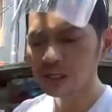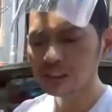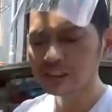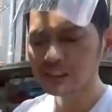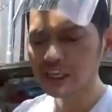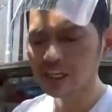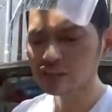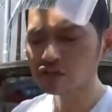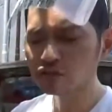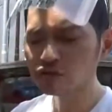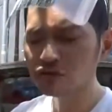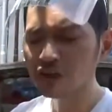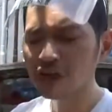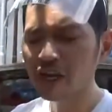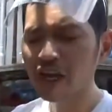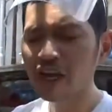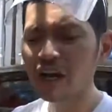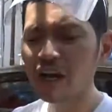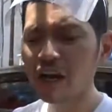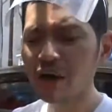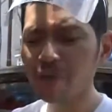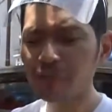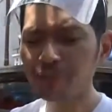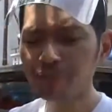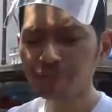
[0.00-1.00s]
Teksturnya
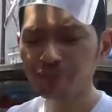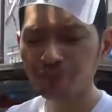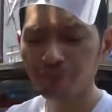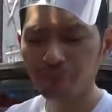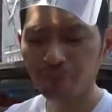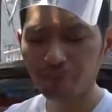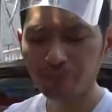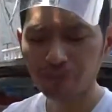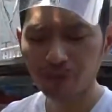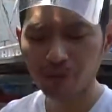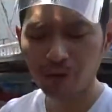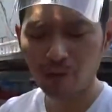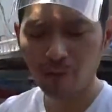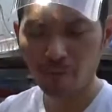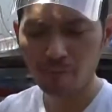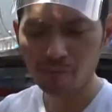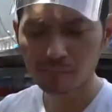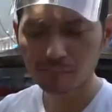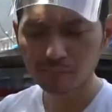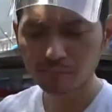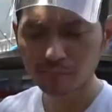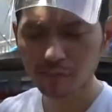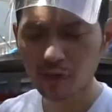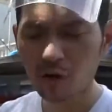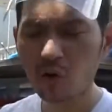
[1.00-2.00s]
kayak
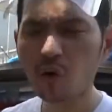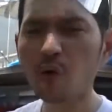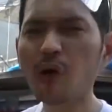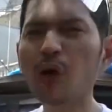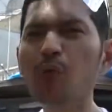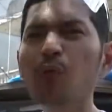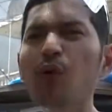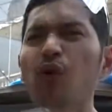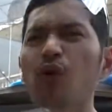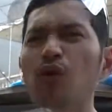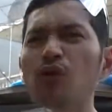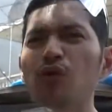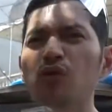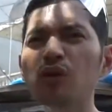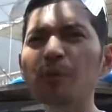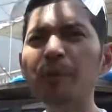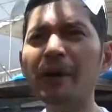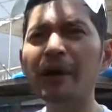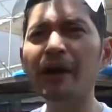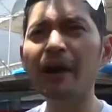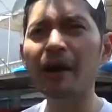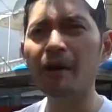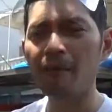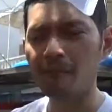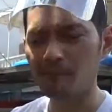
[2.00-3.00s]
kue bolu apa
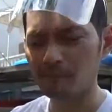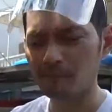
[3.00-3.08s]
ya?